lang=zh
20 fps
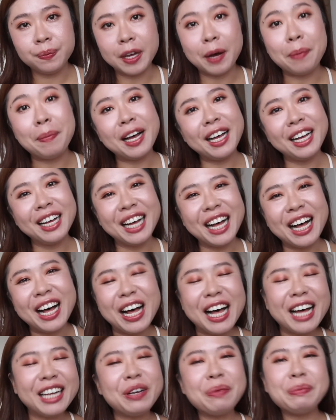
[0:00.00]
好吗？好
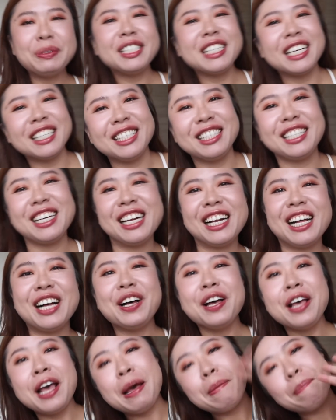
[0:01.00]
啊，那我们就下次见
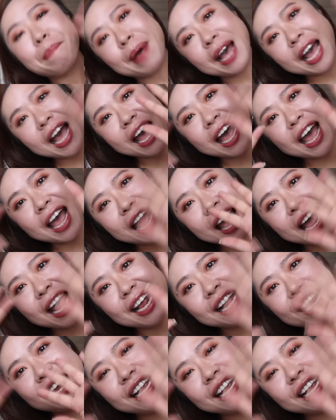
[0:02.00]
喽，拜。